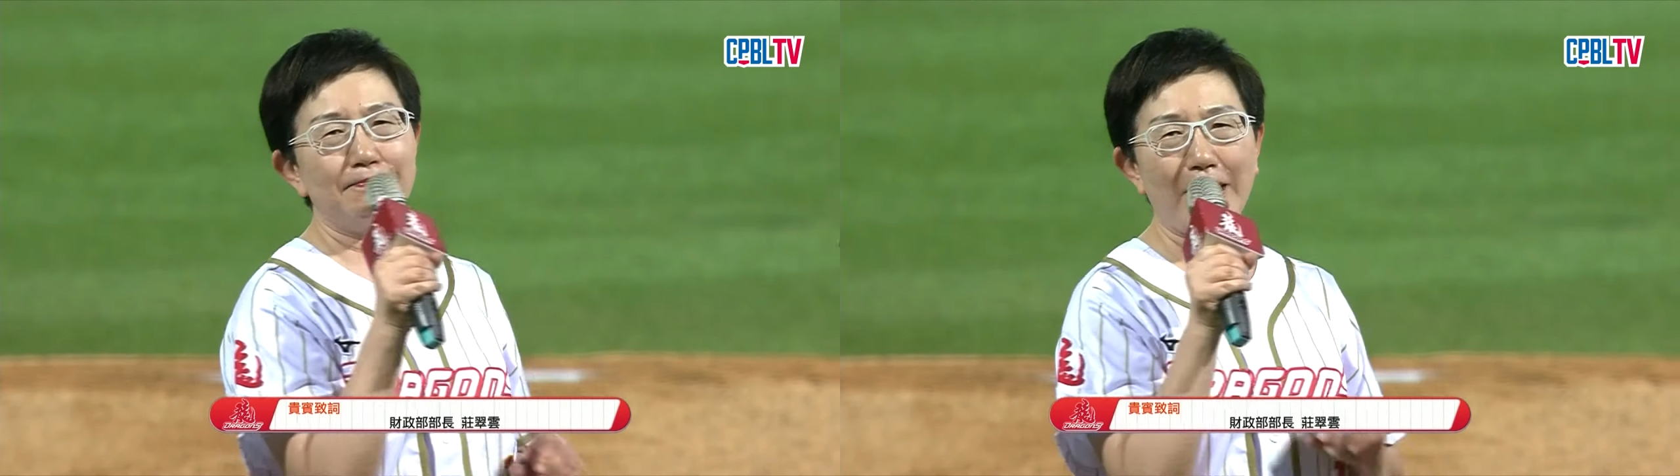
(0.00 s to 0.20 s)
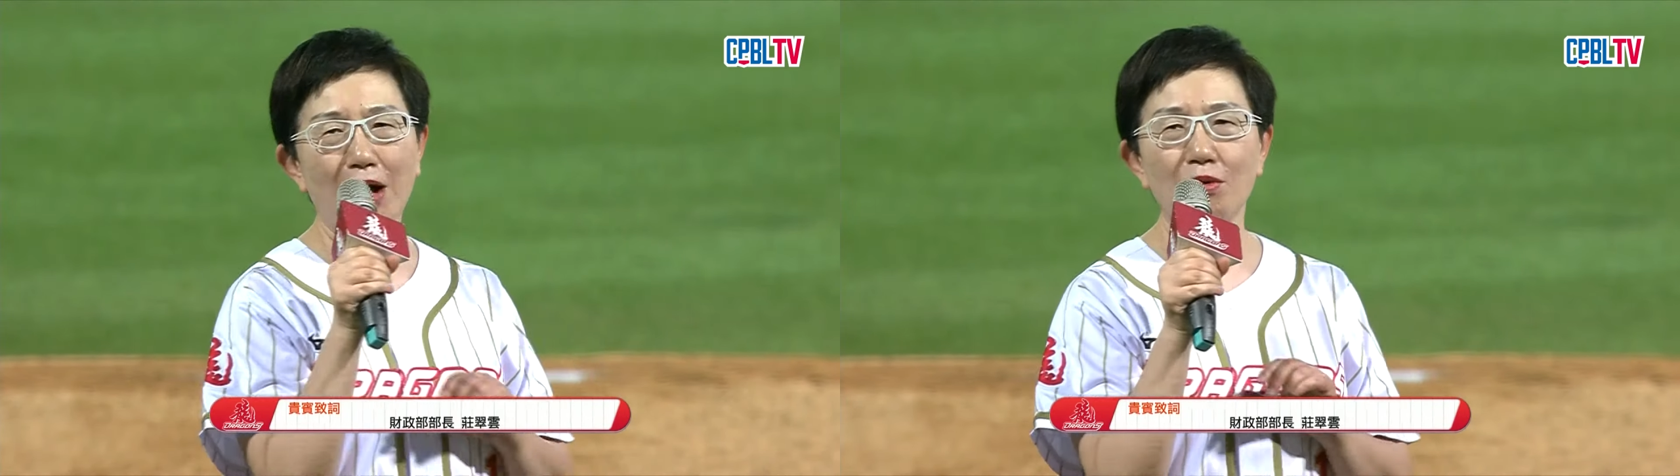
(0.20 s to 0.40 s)

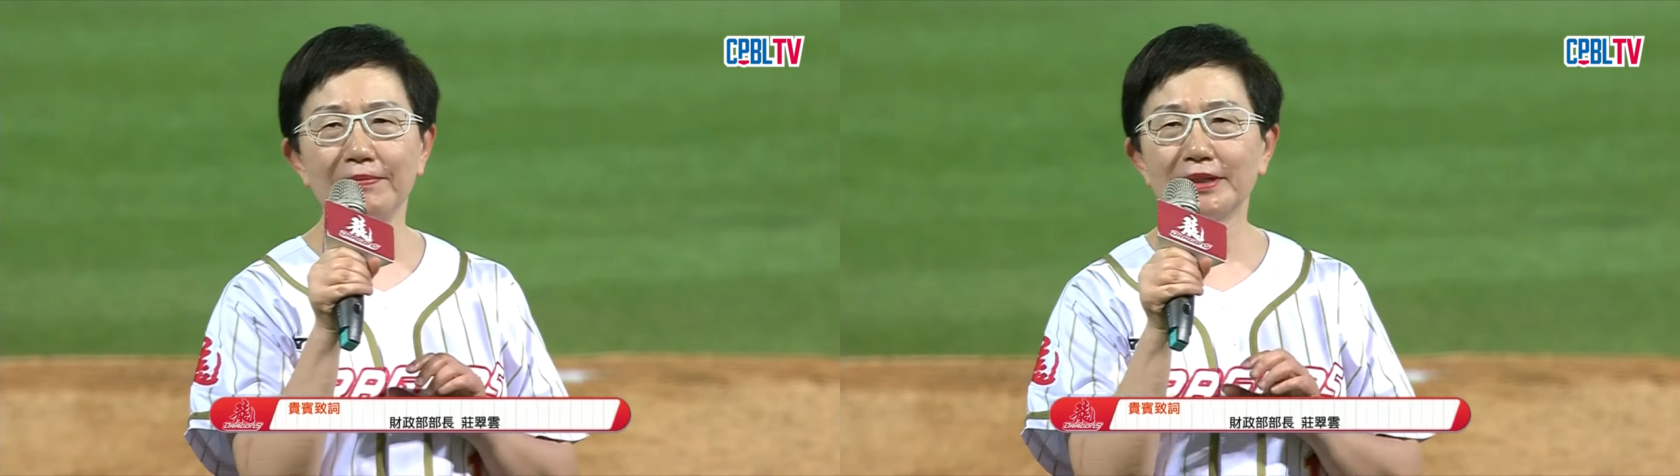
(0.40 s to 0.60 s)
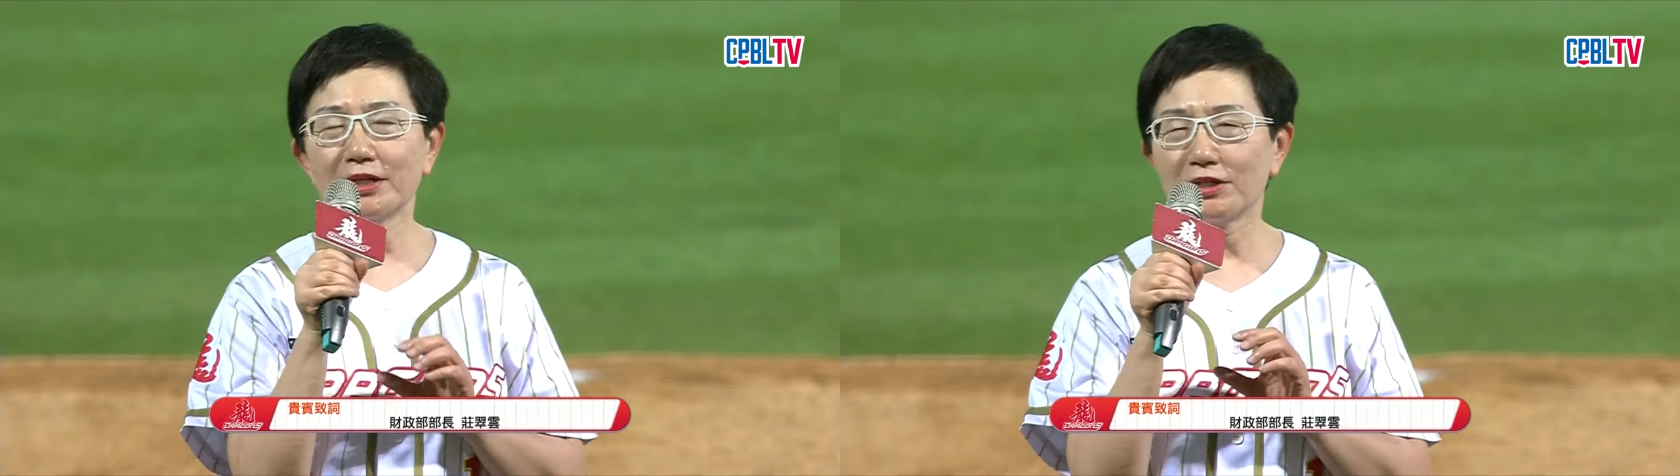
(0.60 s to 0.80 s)
把我
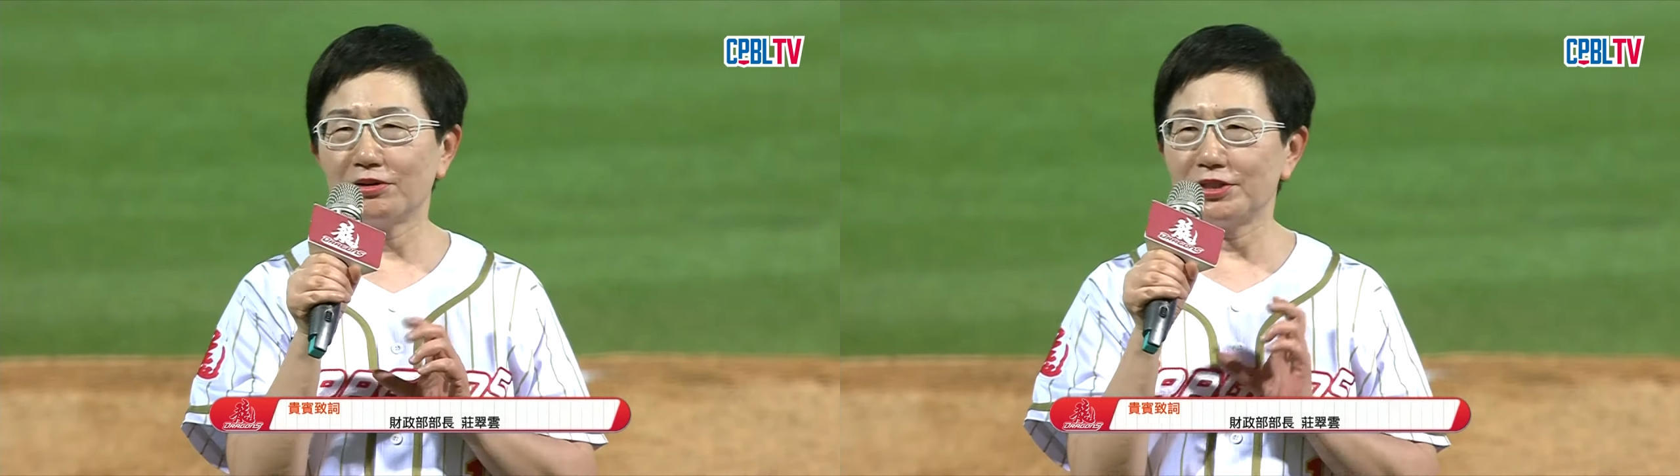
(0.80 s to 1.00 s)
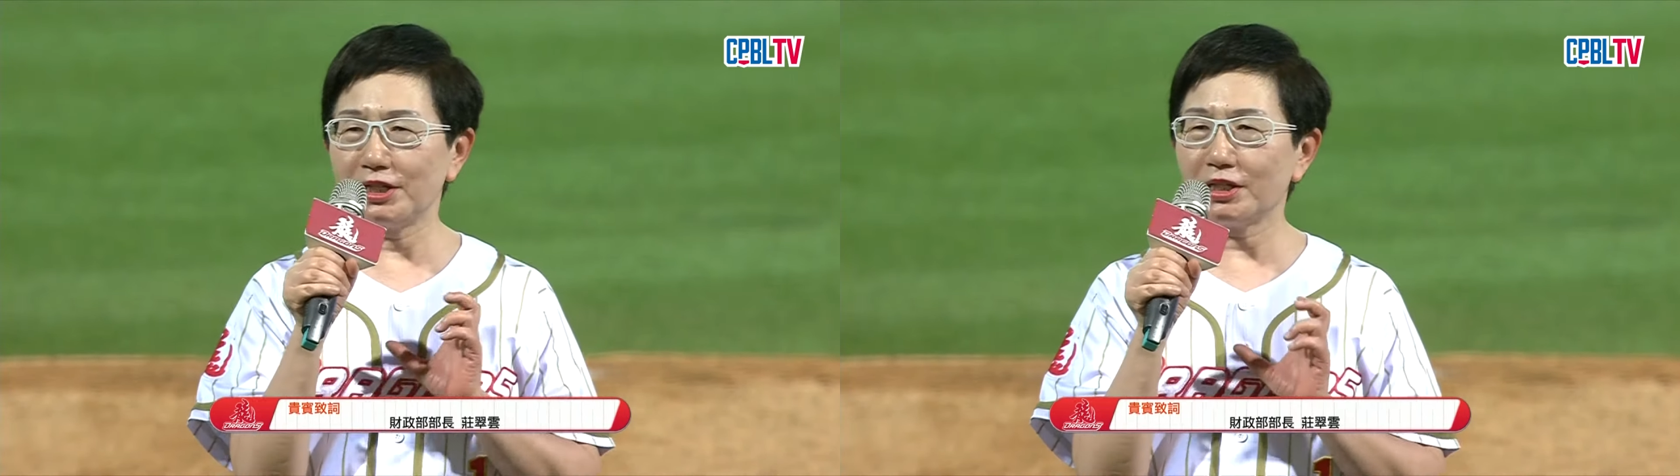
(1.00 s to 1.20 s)
们的
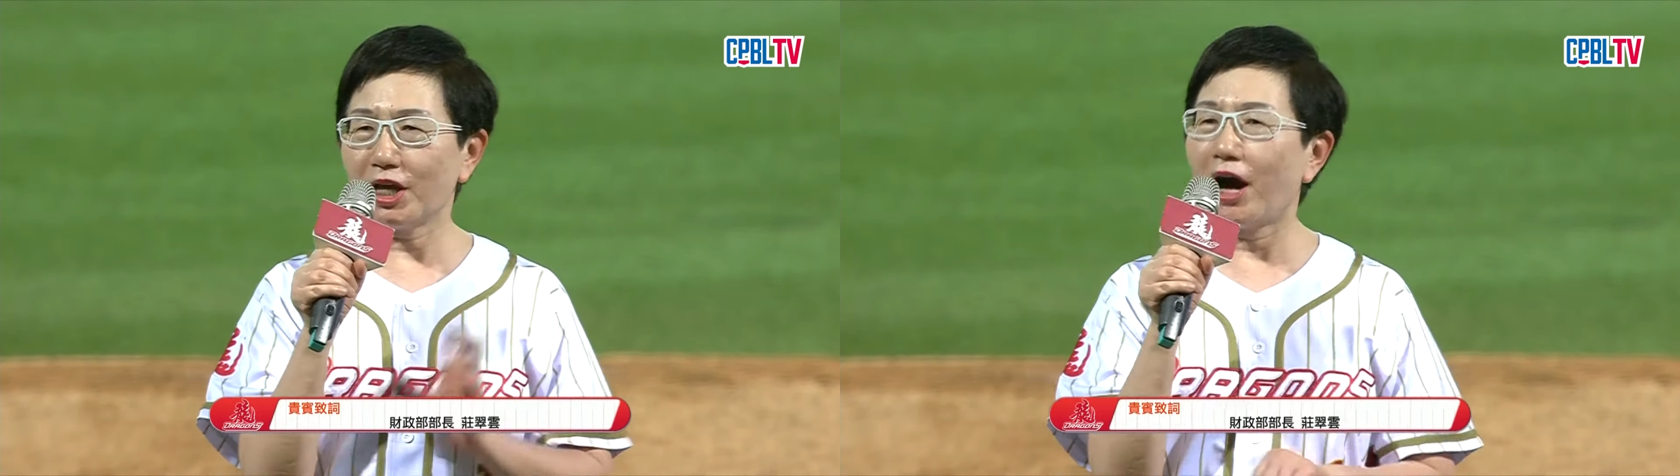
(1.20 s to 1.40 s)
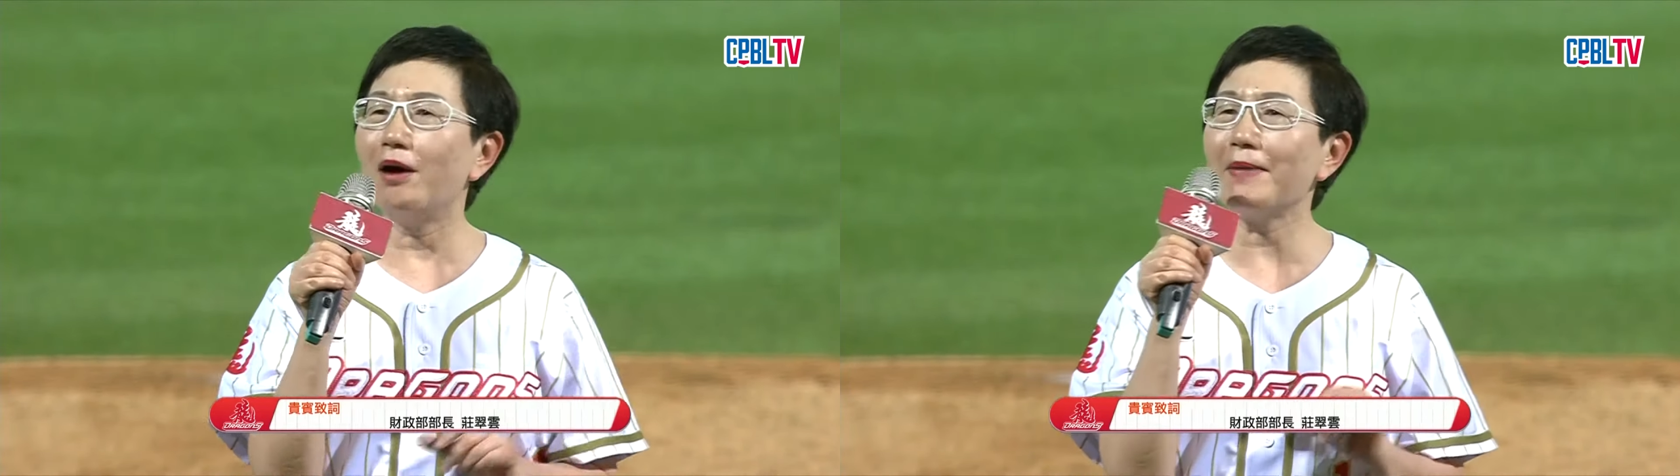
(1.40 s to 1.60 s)
手机
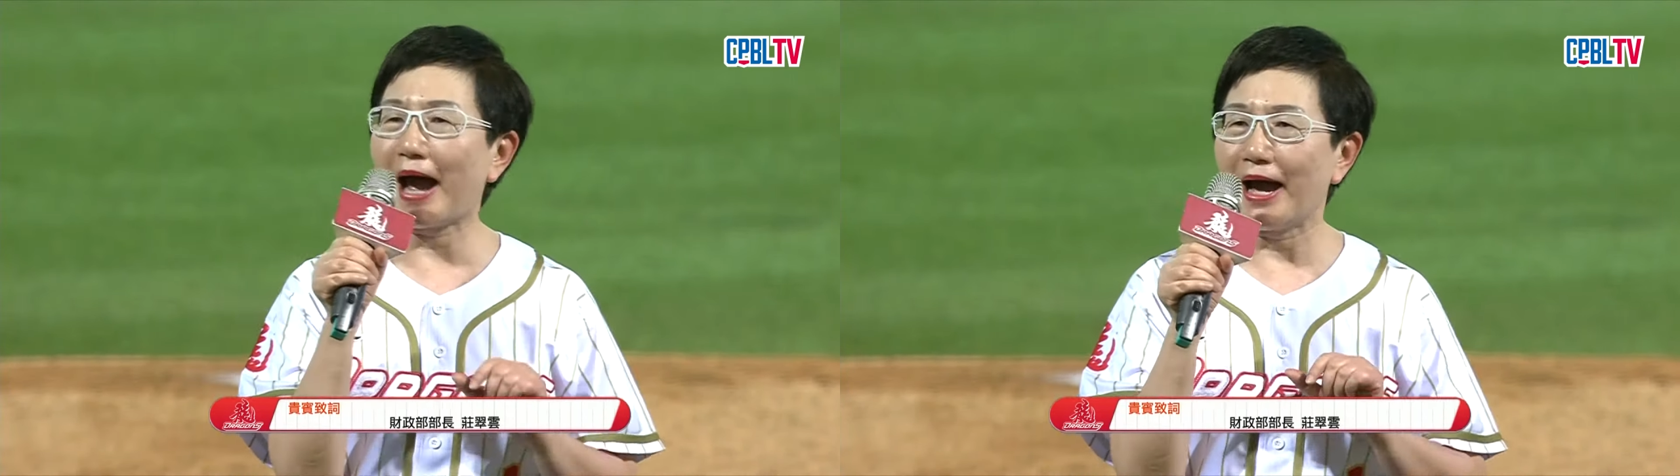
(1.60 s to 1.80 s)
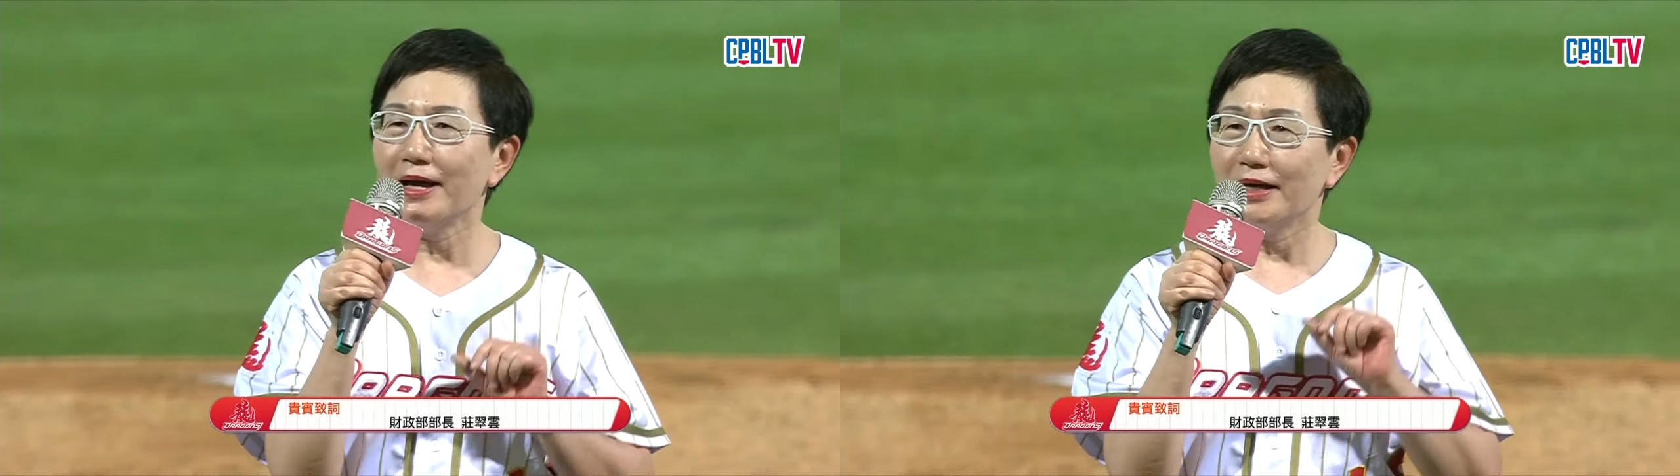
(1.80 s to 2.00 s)
条码